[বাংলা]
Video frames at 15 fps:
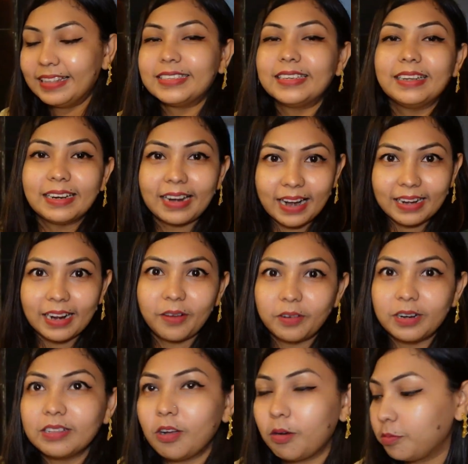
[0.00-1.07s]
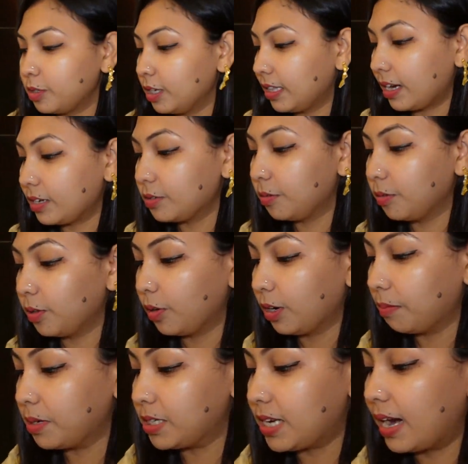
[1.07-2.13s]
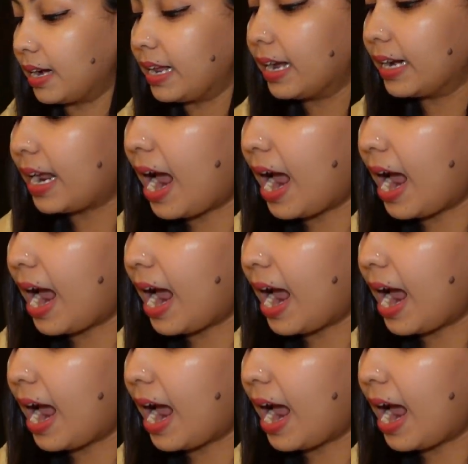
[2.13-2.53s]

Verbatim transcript: যে রান্না করেন অবশ্যই তার যোগ্যতা অনেক বেশি আর এখানে